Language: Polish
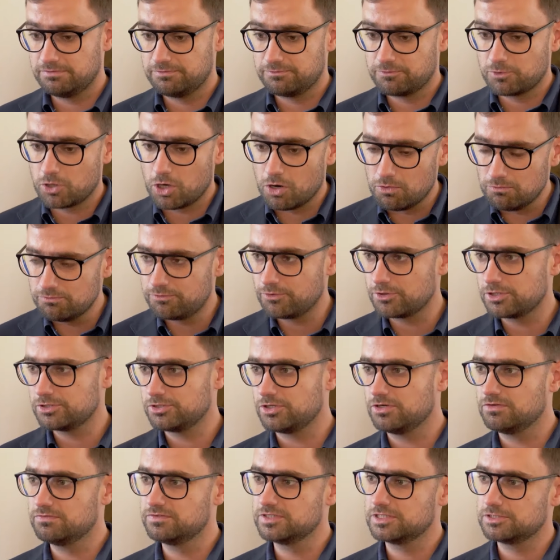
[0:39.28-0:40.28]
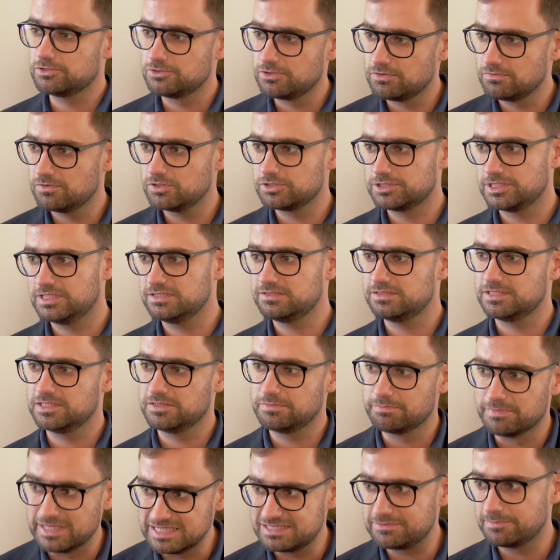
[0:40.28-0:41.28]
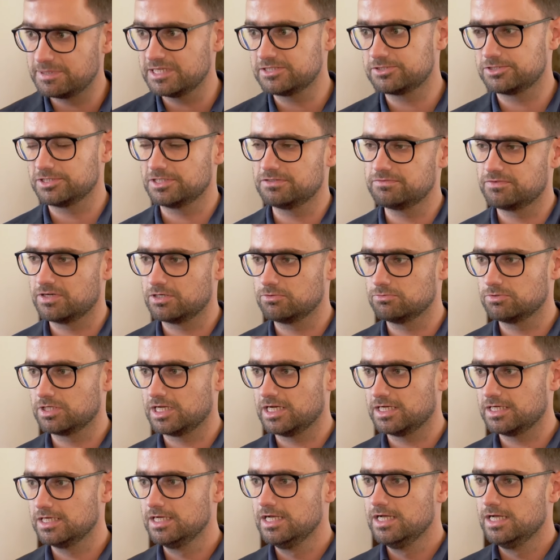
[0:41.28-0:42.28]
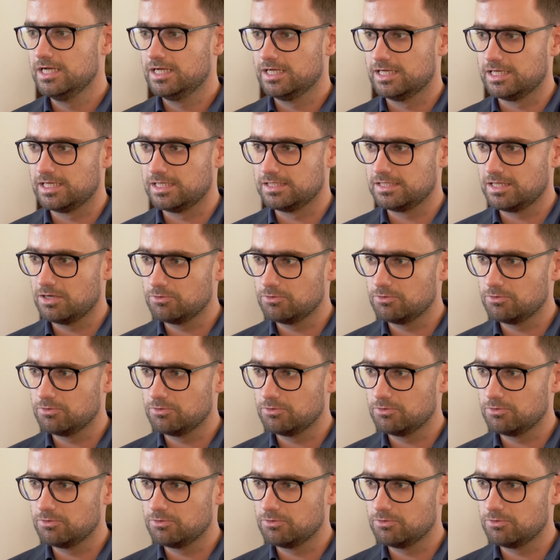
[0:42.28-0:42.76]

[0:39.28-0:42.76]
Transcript: w komfortowych, nowoczesnych, bezpiecznych warunkach e,